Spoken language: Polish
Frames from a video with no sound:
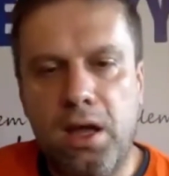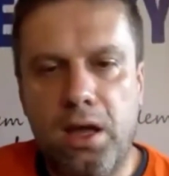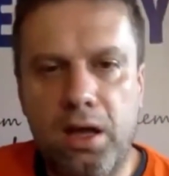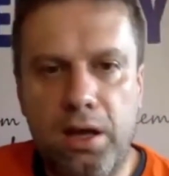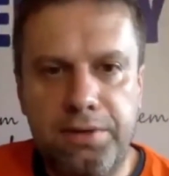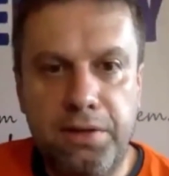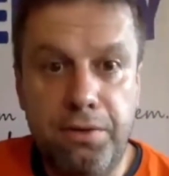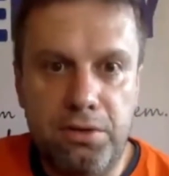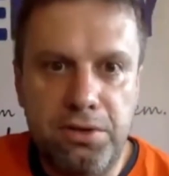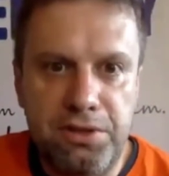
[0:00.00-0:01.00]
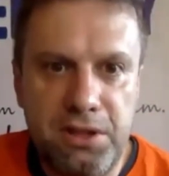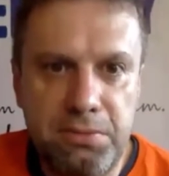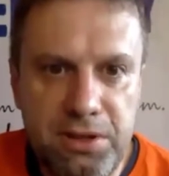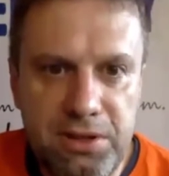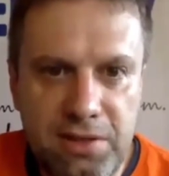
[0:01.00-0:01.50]
E, w tej chwili, no oczywiście z
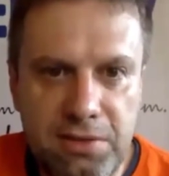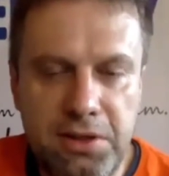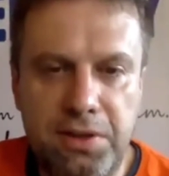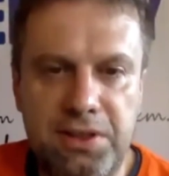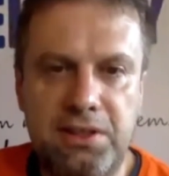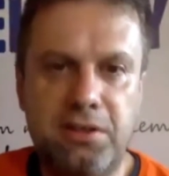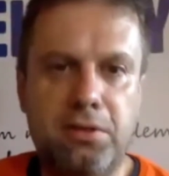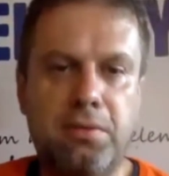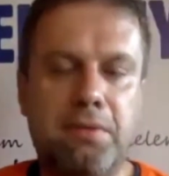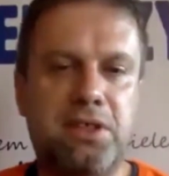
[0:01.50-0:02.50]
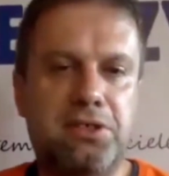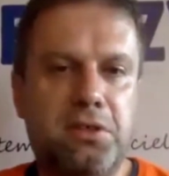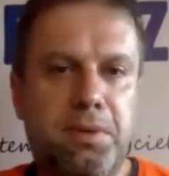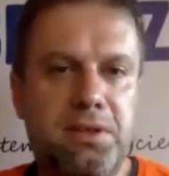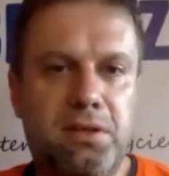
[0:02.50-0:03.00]
Ministerstwa Cyfryzacji, które mam
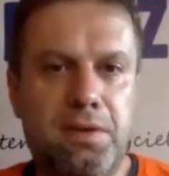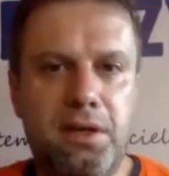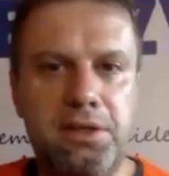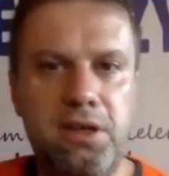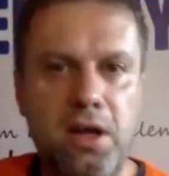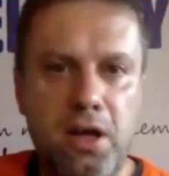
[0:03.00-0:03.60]
zaszczyt pracować.